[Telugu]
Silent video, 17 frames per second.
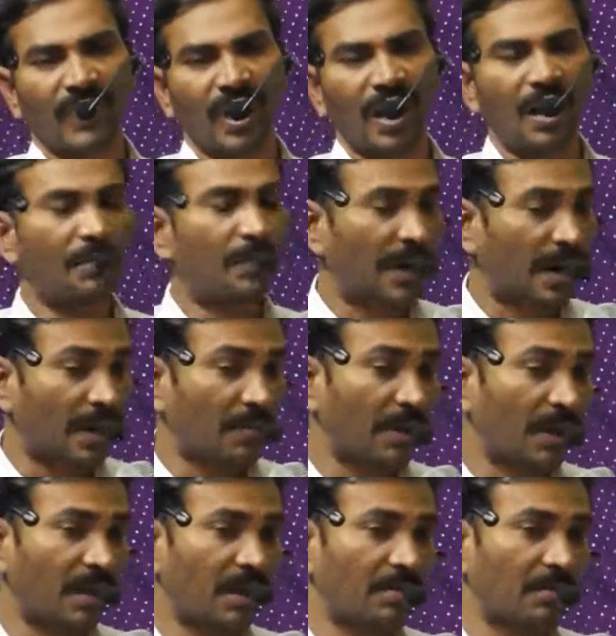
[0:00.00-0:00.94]
ఆ
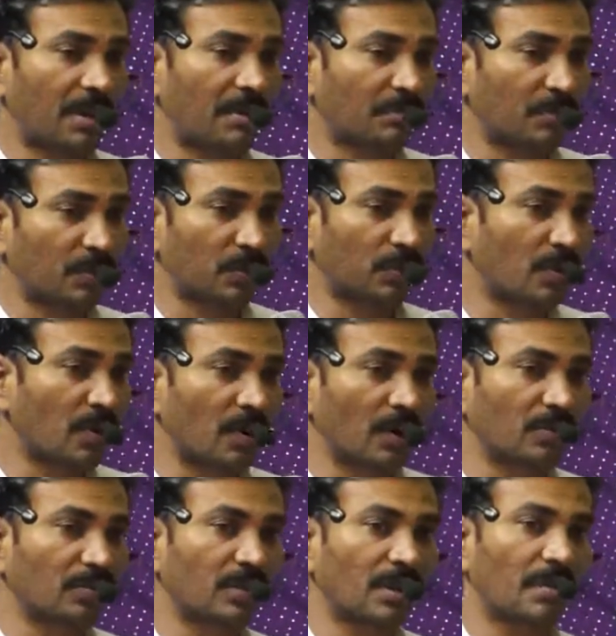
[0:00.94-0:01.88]
ప్రేమ మనం
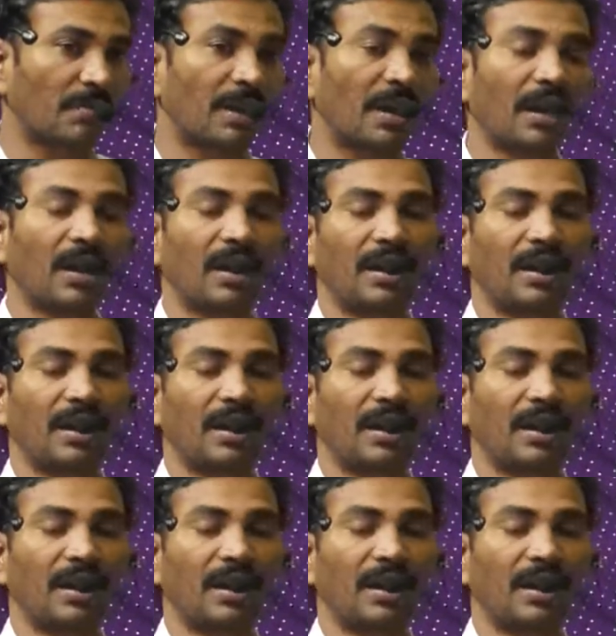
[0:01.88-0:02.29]
పొందుకోగలుగుతున్నామా